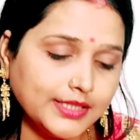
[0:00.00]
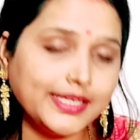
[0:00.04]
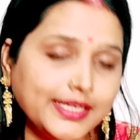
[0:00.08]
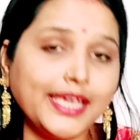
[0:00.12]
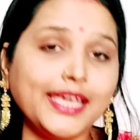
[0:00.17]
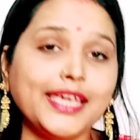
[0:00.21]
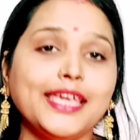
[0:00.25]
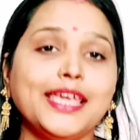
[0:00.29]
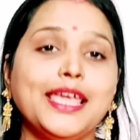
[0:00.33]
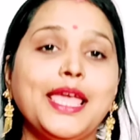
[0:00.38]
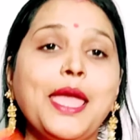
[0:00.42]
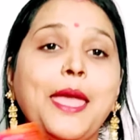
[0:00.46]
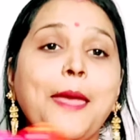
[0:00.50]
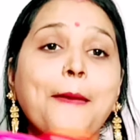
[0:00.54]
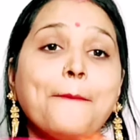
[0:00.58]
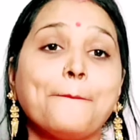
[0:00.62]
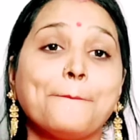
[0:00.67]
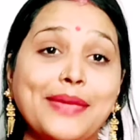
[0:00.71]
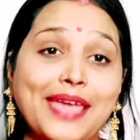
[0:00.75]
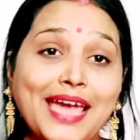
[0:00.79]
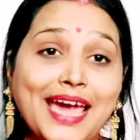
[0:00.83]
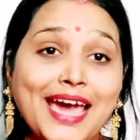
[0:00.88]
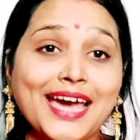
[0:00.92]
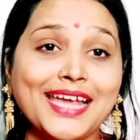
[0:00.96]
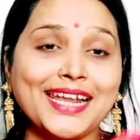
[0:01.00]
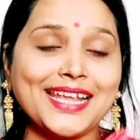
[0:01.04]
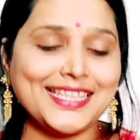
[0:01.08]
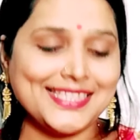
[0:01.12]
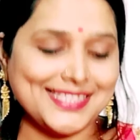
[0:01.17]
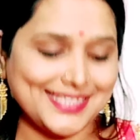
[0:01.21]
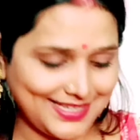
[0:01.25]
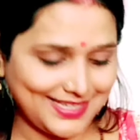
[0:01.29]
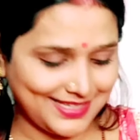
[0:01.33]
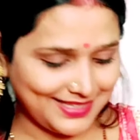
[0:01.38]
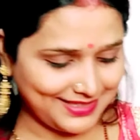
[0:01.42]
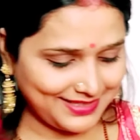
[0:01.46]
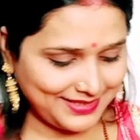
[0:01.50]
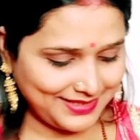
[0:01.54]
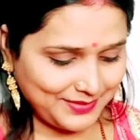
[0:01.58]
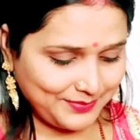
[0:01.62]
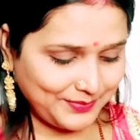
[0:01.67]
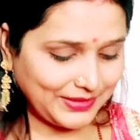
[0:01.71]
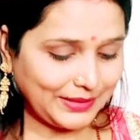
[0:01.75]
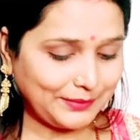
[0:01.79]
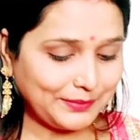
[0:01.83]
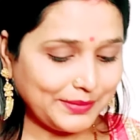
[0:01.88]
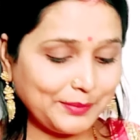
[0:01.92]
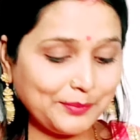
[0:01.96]
ये प्यारा सा
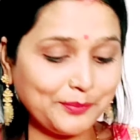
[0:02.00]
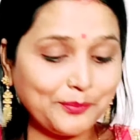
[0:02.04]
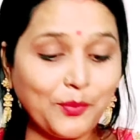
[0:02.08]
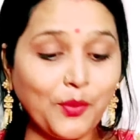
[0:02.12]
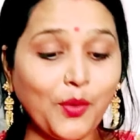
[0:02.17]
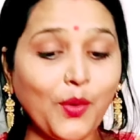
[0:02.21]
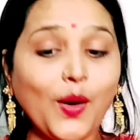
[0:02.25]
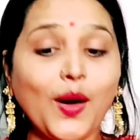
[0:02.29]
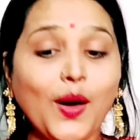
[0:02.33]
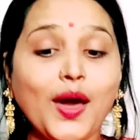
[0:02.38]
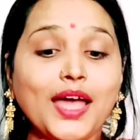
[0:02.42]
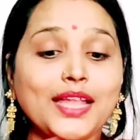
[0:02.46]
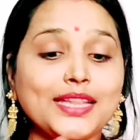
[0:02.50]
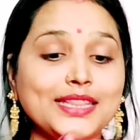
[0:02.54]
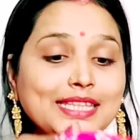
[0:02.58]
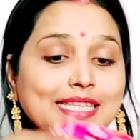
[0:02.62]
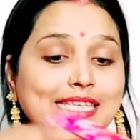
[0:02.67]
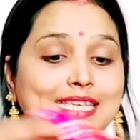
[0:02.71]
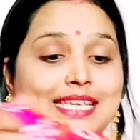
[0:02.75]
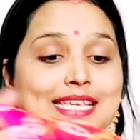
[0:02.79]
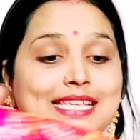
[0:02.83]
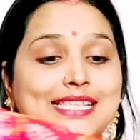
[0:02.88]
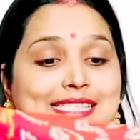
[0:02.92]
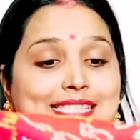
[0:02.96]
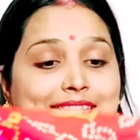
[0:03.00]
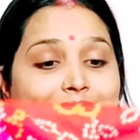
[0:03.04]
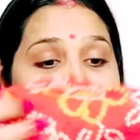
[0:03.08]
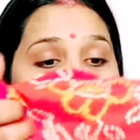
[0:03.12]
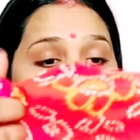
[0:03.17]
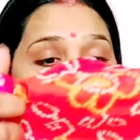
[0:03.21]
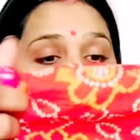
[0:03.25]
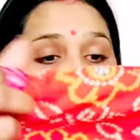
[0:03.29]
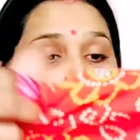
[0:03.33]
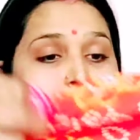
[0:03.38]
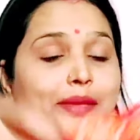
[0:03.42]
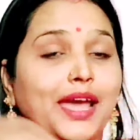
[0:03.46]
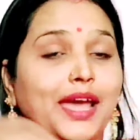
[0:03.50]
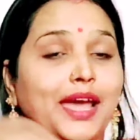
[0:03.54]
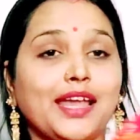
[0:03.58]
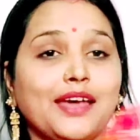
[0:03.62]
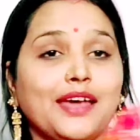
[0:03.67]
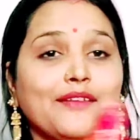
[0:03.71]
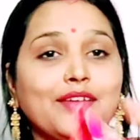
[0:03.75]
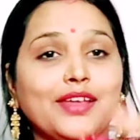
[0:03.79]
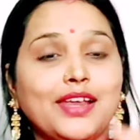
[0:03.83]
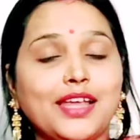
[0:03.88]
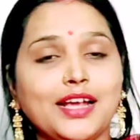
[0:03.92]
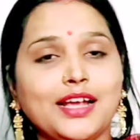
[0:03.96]
मतलब ये बहुत ही ज़्यादा प्यारा
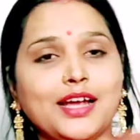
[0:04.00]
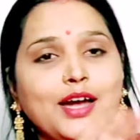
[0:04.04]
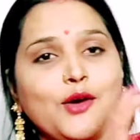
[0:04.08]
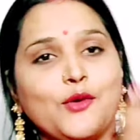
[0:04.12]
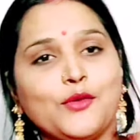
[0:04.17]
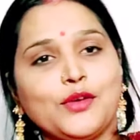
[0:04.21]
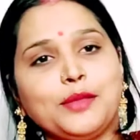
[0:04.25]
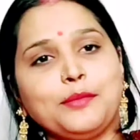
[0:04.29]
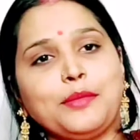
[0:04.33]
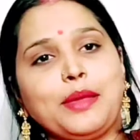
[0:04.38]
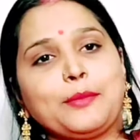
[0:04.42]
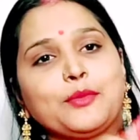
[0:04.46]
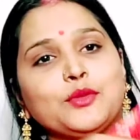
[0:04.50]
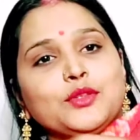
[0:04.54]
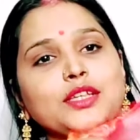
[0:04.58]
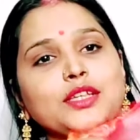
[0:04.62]
वाला गाउन है मैं आपको